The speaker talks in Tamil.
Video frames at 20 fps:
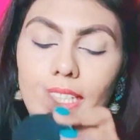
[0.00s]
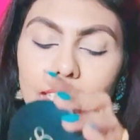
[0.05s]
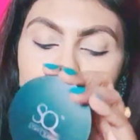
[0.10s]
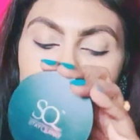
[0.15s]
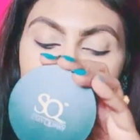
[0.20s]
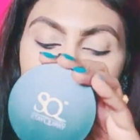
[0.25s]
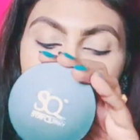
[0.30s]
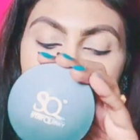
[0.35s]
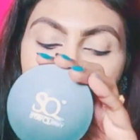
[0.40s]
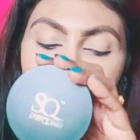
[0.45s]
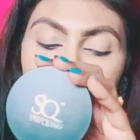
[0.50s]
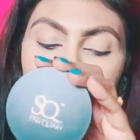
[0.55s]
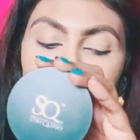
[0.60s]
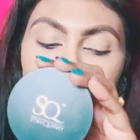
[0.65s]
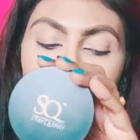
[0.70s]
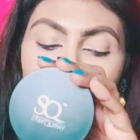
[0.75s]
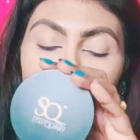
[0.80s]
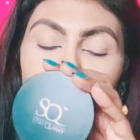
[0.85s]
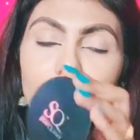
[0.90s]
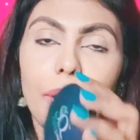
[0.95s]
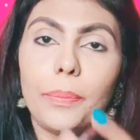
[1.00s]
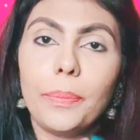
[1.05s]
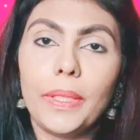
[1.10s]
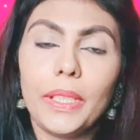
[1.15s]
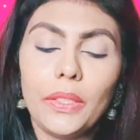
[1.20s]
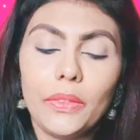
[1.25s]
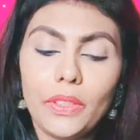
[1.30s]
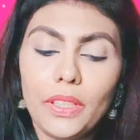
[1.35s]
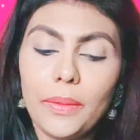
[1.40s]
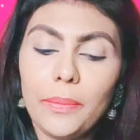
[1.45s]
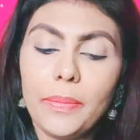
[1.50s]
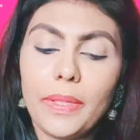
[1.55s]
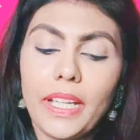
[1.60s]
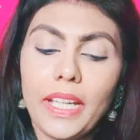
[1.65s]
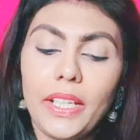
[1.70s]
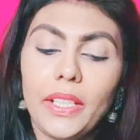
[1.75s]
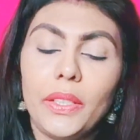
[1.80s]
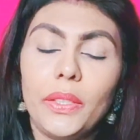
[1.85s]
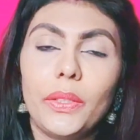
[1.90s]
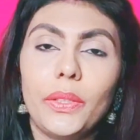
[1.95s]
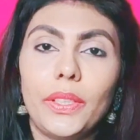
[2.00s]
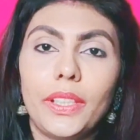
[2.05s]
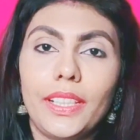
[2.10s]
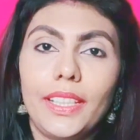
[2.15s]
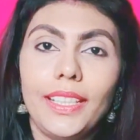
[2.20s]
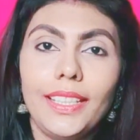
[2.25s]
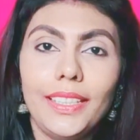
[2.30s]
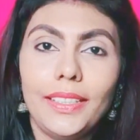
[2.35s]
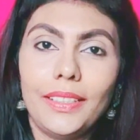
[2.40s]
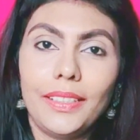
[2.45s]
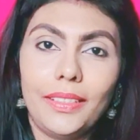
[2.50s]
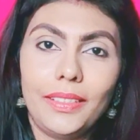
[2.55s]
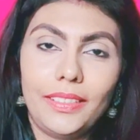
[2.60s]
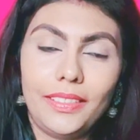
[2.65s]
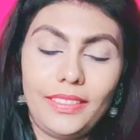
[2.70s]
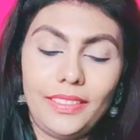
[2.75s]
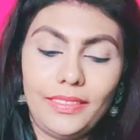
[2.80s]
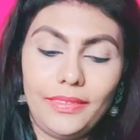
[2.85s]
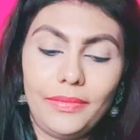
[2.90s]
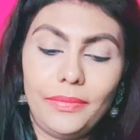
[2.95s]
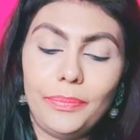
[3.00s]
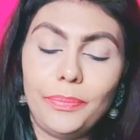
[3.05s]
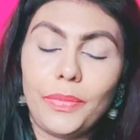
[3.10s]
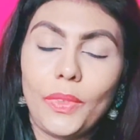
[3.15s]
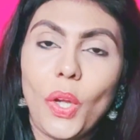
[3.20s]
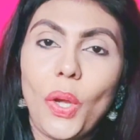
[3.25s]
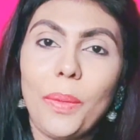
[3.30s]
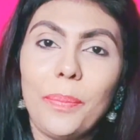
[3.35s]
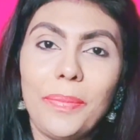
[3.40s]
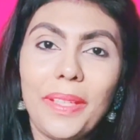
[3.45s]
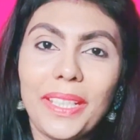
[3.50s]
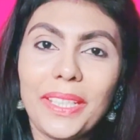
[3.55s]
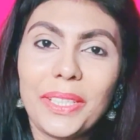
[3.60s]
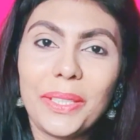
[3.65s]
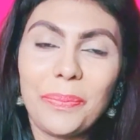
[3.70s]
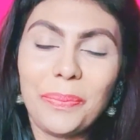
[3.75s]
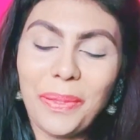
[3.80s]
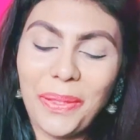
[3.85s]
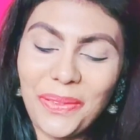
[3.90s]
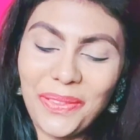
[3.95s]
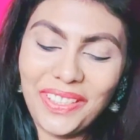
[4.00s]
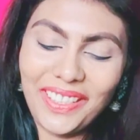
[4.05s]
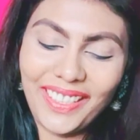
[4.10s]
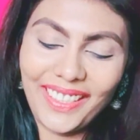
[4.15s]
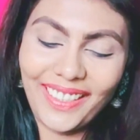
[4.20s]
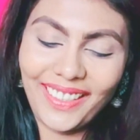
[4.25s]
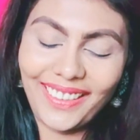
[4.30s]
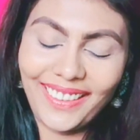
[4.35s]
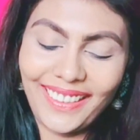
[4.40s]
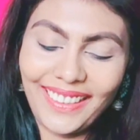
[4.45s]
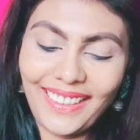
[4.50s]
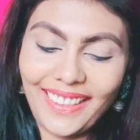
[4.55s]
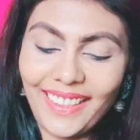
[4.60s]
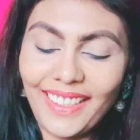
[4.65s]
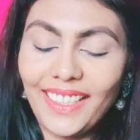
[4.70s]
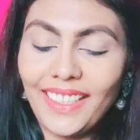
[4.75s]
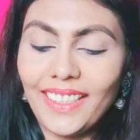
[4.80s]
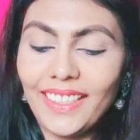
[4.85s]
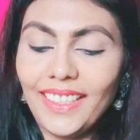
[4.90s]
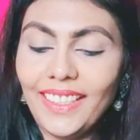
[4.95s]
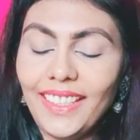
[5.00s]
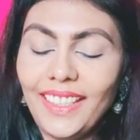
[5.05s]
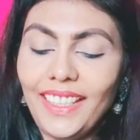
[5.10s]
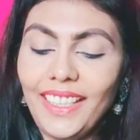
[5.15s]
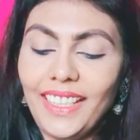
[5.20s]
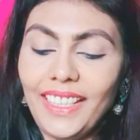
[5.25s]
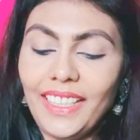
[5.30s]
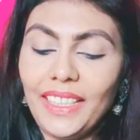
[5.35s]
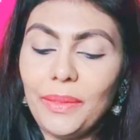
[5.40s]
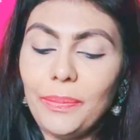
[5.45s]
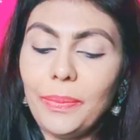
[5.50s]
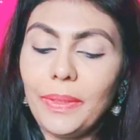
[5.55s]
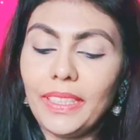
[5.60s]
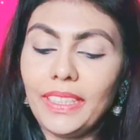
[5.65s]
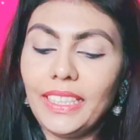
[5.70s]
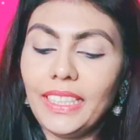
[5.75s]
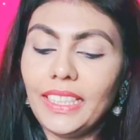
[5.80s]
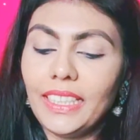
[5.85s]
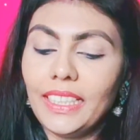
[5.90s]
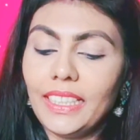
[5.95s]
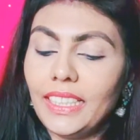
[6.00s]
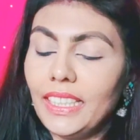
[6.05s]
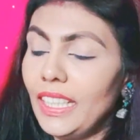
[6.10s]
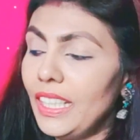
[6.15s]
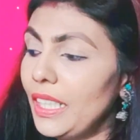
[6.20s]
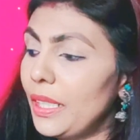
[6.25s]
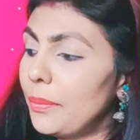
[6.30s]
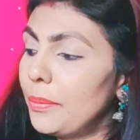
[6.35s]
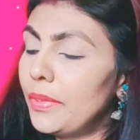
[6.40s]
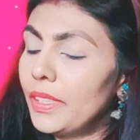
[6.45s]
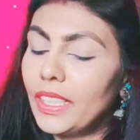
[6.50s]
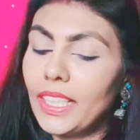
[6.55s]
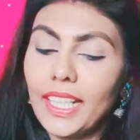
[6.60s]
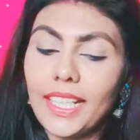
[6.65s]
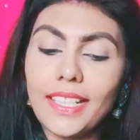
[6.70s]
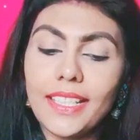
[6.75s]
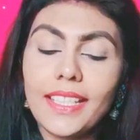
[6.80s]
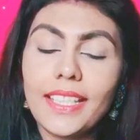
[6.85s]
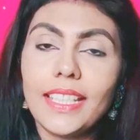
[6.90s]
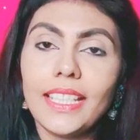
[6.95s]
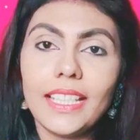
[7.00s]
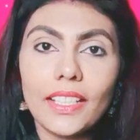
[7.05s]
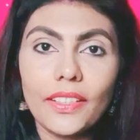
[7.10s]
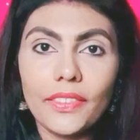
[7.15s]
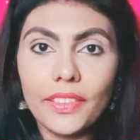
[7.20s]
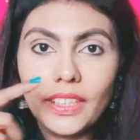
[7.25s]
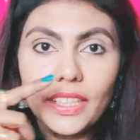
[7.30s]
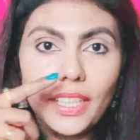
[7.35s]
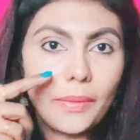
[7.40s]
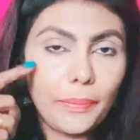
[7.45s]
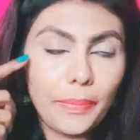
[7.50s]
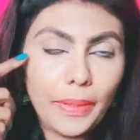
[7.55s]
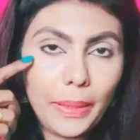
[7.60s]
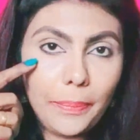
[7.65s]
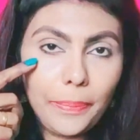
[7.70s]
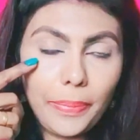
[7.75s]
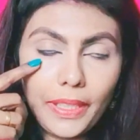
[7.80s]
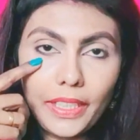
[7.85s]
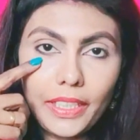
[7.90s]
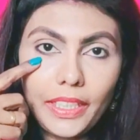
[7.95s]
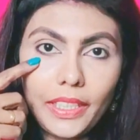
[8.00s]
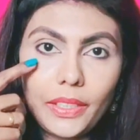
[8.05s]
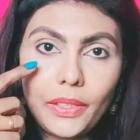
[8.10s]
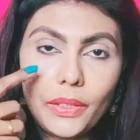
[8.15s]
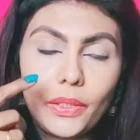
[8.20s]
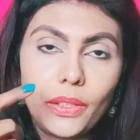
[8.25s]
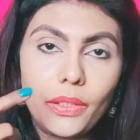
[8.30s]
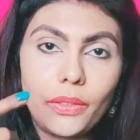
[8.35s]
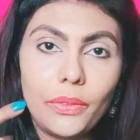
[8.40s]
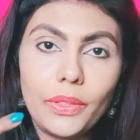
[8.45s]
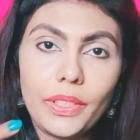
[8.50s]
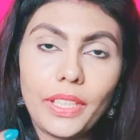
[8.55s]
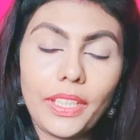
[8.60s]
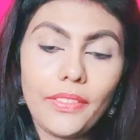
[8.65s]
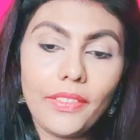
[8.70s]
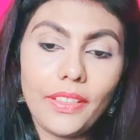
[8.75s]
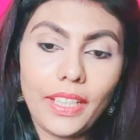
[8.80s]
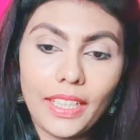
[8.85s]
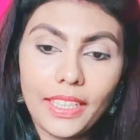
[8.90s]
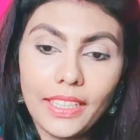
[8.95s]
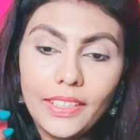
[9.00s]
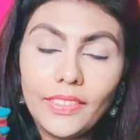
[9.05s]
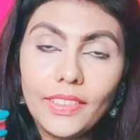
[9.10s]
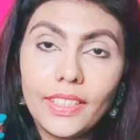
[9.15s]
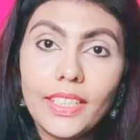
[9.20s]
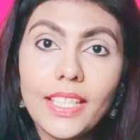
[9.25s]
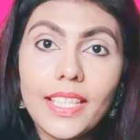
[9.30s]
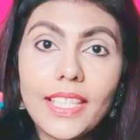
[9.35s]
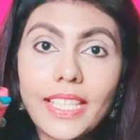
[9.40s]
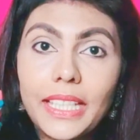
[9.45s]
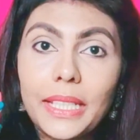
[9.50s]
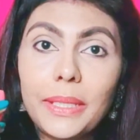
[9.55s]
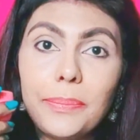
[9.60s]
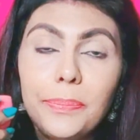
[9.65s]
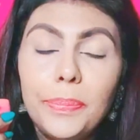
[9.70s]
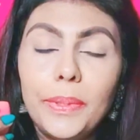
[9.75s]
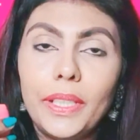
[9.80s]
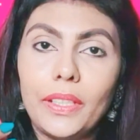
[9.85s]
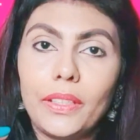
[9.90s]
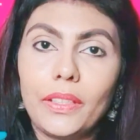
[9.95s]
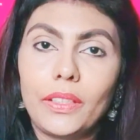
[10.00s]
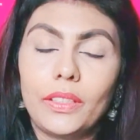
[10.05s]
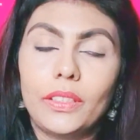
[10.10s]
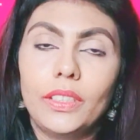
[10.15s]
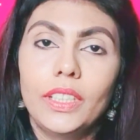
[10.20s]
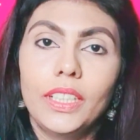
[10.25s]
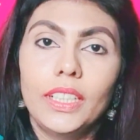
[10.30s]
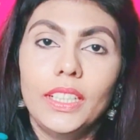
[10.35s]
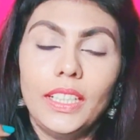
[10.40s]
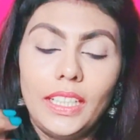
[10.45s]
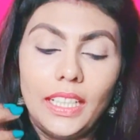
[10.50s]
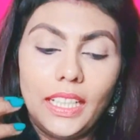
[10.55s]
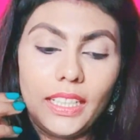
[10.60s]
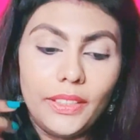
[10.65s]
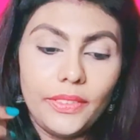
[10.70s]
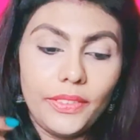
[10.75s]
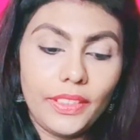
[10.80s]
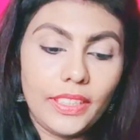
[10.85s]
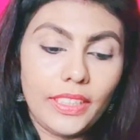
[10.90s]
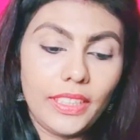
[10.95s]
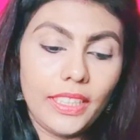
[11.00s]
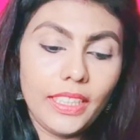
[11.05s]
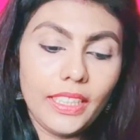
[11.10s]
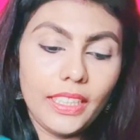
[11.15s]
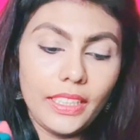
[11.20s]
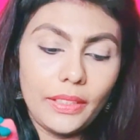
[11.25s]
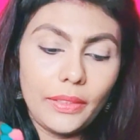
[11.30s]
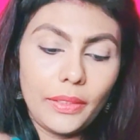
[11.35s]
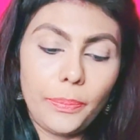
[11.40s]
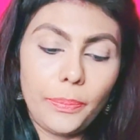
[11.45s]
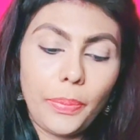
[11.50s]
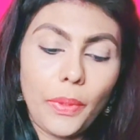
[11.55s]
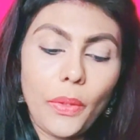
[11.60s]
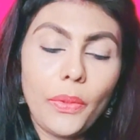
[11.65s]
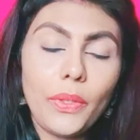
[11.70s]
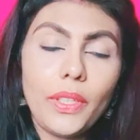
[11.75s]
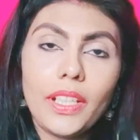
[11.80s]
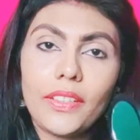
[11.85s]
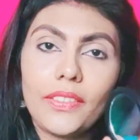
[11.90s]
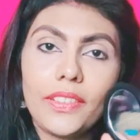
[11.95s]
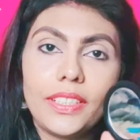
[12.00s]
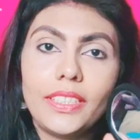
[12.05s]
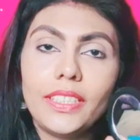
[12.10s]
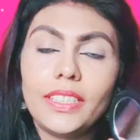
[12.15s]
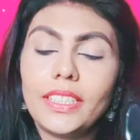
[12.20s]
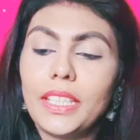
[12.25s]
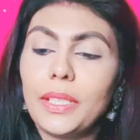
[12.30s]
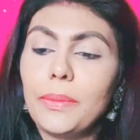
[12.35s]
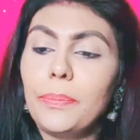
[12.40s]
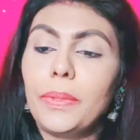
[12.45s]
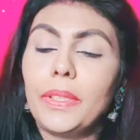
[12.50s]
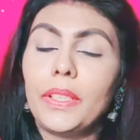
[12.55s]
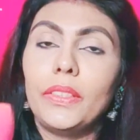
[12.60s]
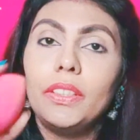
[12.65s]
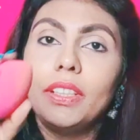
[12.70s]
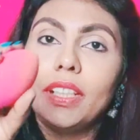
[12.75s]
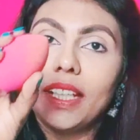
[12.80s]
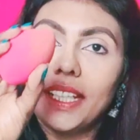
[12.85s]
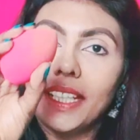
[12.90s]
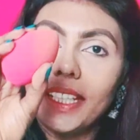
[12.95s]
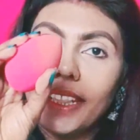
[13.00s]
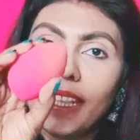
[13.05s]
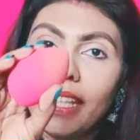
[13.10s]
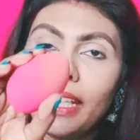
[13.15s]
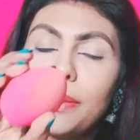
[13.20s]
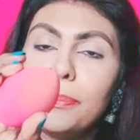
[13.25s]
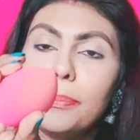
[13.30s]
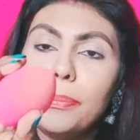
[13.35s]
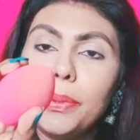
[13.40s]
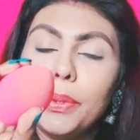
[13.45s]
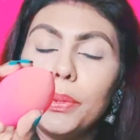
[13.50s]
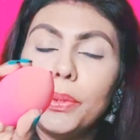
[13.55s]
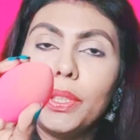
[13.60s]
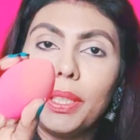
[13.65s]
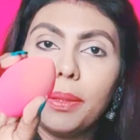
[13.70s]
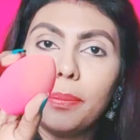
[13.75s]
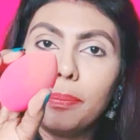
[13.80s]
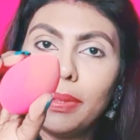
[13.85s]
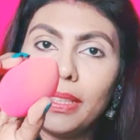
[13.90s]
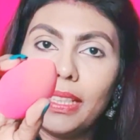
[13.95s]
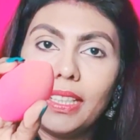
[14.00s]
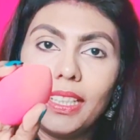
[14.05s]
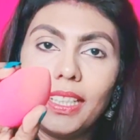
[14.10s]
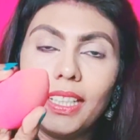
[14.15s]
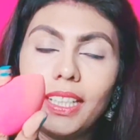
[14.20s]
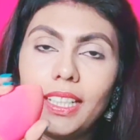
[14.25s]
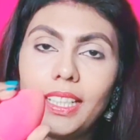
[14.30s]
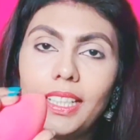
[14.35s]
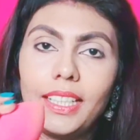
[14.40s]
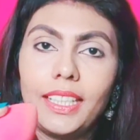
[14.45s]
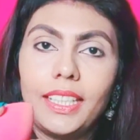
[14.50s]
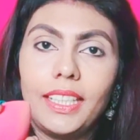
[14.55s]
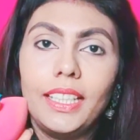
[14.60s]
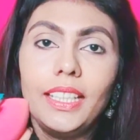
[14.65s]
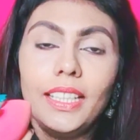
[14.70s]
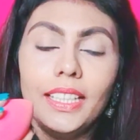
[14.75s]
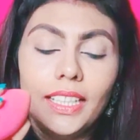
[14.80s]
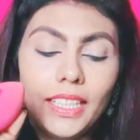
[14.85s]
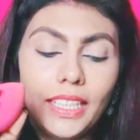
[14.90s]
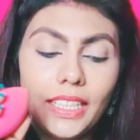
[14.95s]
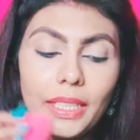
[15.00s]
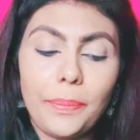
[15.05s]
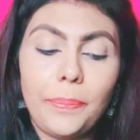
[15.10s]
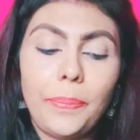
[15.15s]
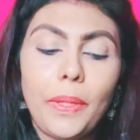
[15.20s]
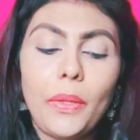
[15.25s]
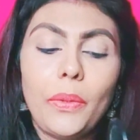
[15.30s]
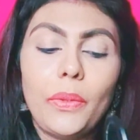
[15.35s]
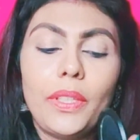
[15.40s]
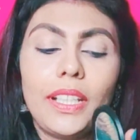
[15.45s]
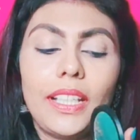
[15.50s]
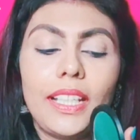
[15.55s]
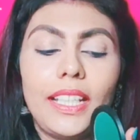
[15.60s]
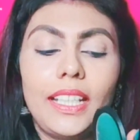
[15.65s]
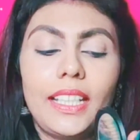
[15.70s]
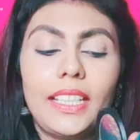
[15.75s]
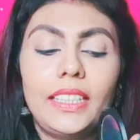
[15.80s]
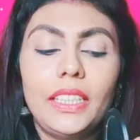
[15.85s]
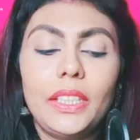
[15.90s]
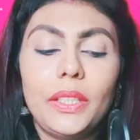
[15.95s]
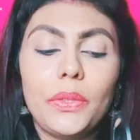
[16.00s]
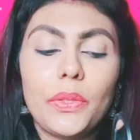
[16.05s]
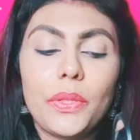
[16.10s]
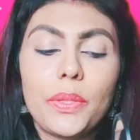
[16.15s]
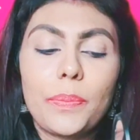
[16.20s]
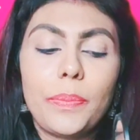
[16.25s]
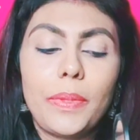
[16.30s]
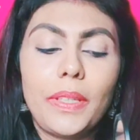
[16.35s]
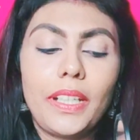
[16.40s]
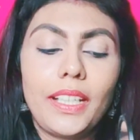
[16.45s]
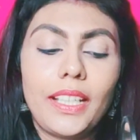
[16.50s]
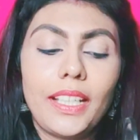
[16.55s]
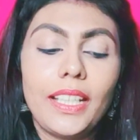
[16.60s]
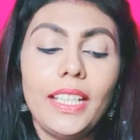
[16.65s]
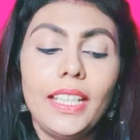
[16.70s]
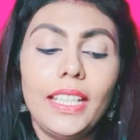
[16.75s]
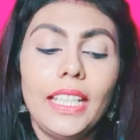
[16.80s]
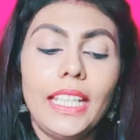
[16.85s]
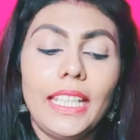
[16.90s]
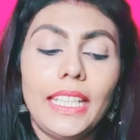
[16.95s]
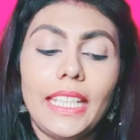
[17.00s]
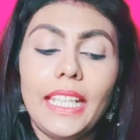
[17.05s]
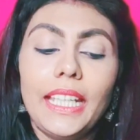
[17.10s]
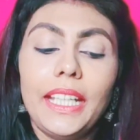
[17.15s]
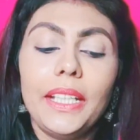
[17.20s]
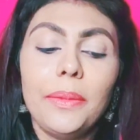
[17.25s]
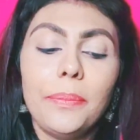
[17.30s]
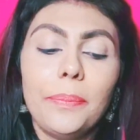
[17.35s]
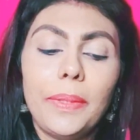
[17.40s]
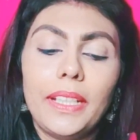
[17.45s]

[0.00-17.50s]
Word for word: நெக்ஸ்ட்டு எஸ்கியூ அப்படின்னு உள்ள பிராண்டோட காம்பேக்ட் பவுடர் எடுத்துக்கிறேன் இது பார்த்திங்கன்னா நம்ம கன்சீலர் வந்து அப்ளை பண்ணியிருக்கிறோம் ஓகேவா அதை வந்து செட் பண்ணணும் அது வந்து பவுடர் வச்சு செட் பண்ணணும் நான் இதே பியூட்டி பிளெண்டரில் தான் இந்த பவுடரை எடுத்து யூஸ் பண்ணுறேன் ஏன்னு